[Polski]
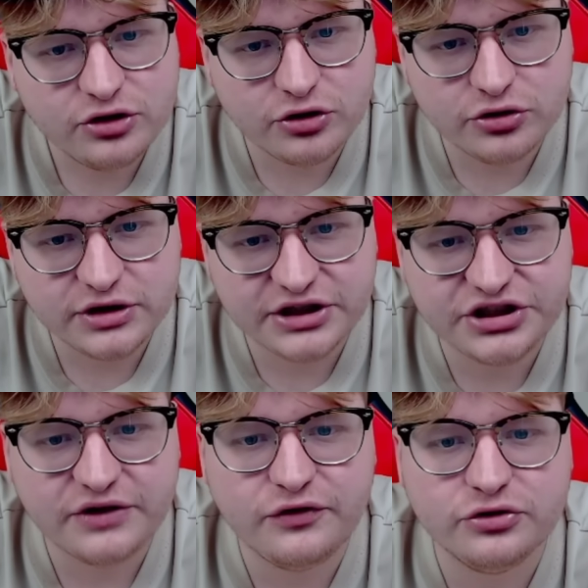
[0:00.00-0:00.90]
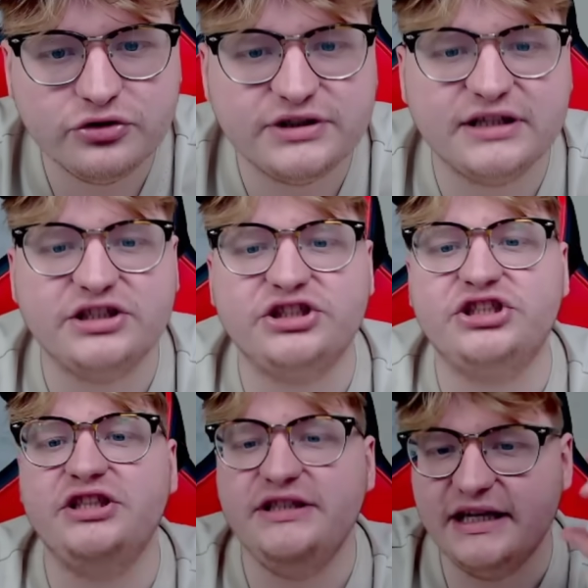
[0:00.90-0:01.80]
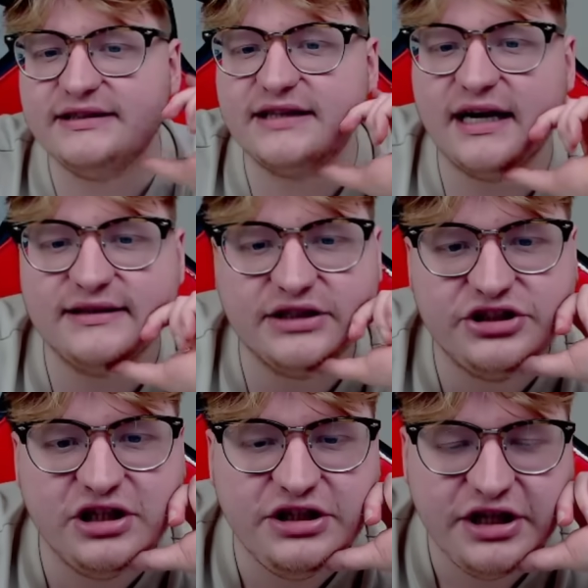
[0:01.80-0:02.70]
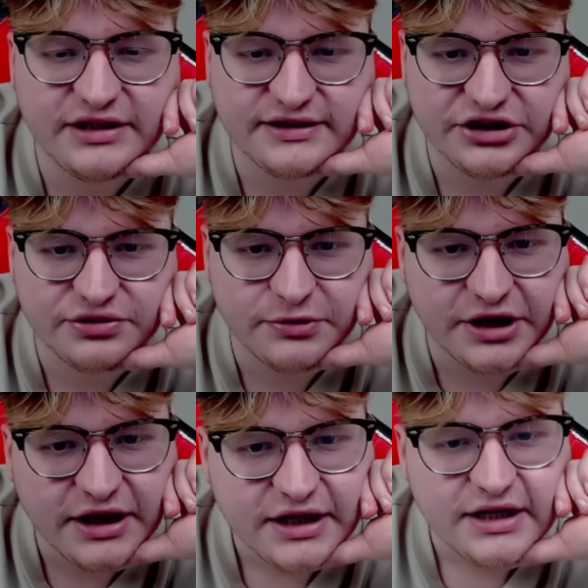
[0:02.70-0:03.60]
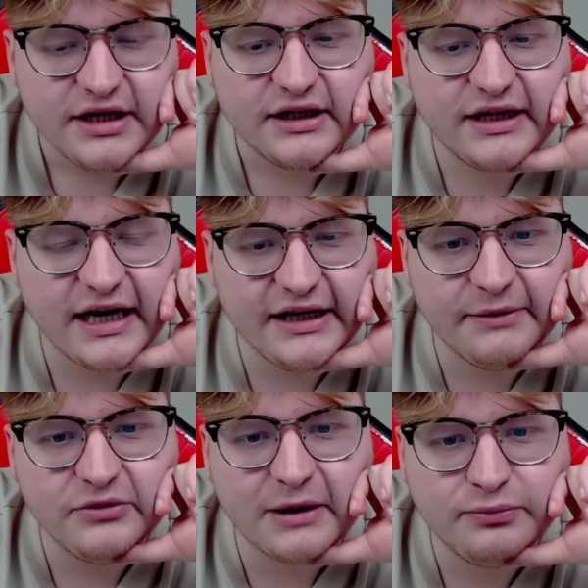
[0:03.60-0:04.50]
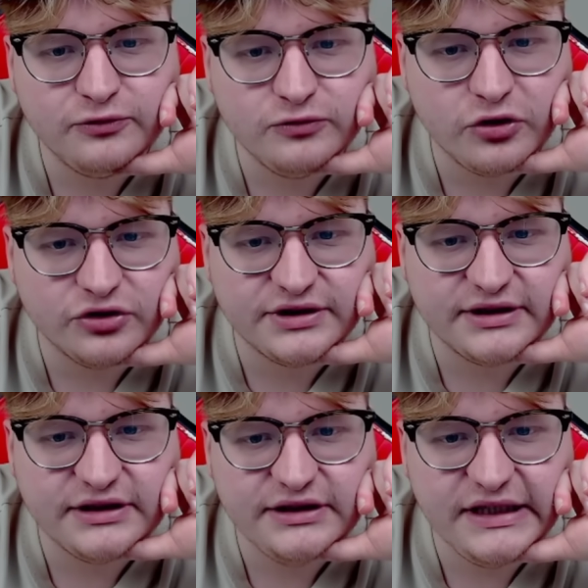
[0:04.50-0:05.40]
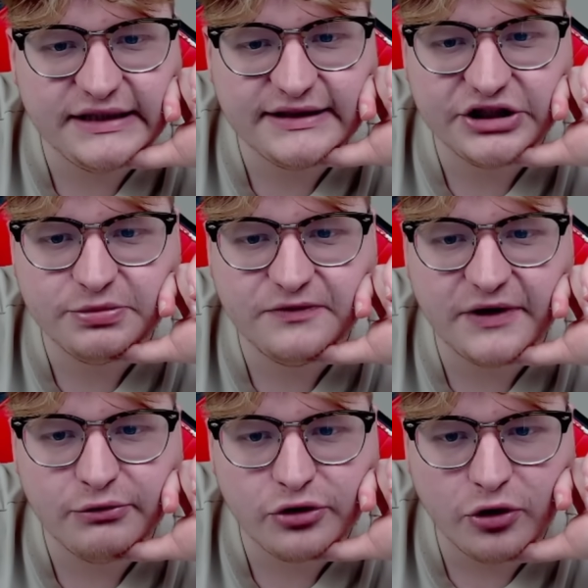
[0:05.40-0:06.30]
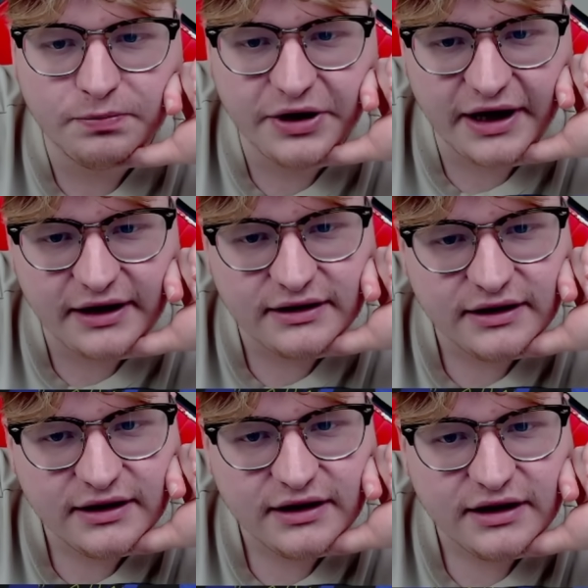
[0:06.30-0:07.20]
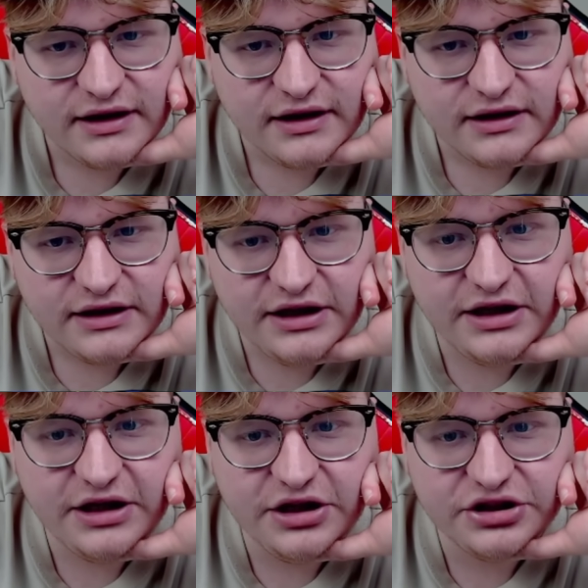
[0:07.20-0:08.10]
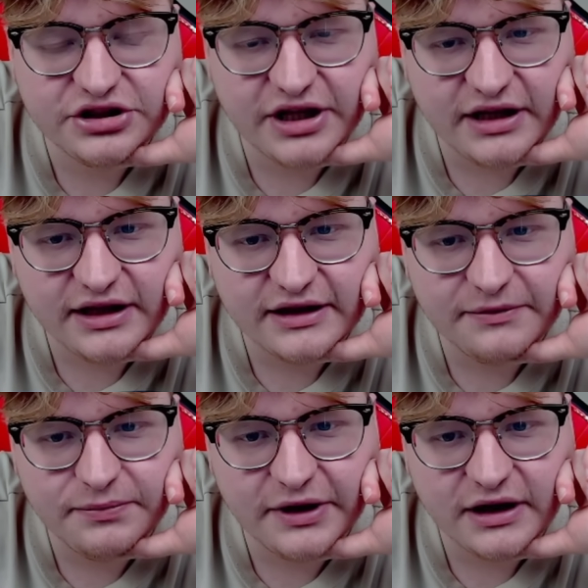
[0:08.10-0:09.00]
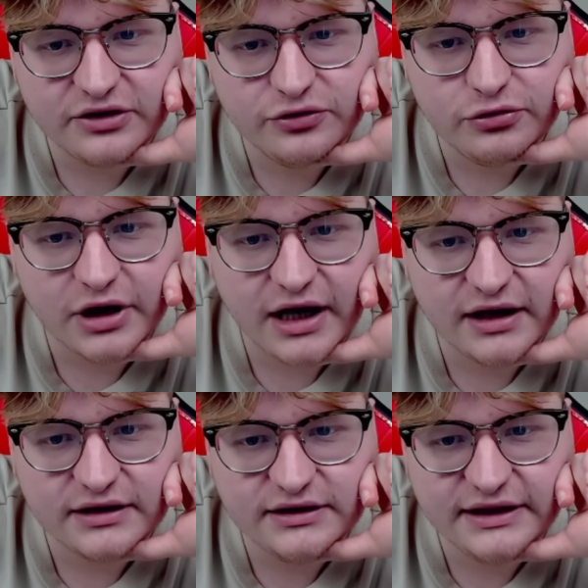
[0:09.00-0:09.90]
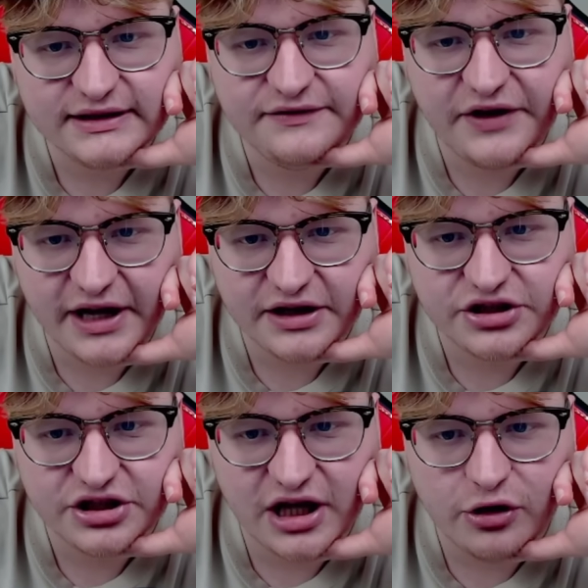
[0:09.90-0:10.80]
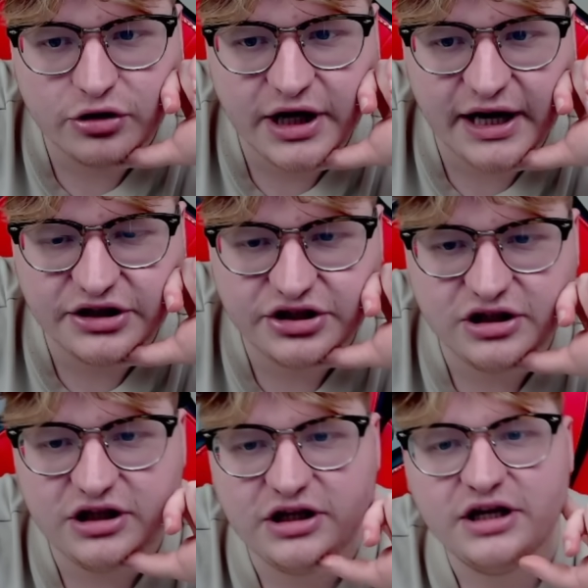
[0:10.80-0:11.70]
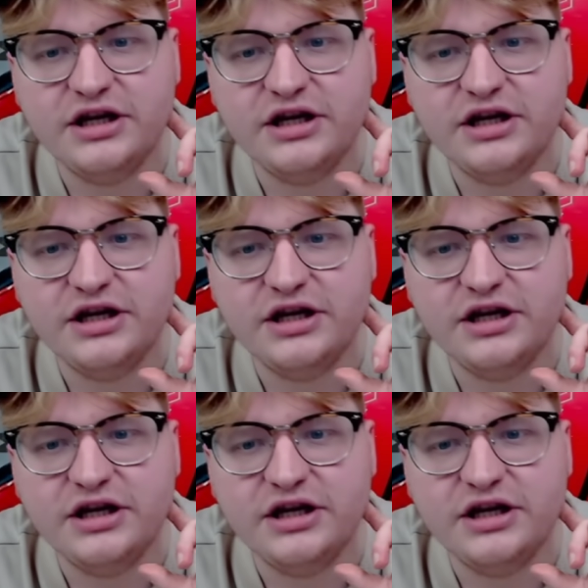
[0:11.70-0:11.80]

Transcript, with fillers: to na czerwono oznacza, że się nie zgadza, czyli nie jesteśmy krajem na północy, nie jesteśmy w Europie, i średnia temperatura jest większa. Ok, czyli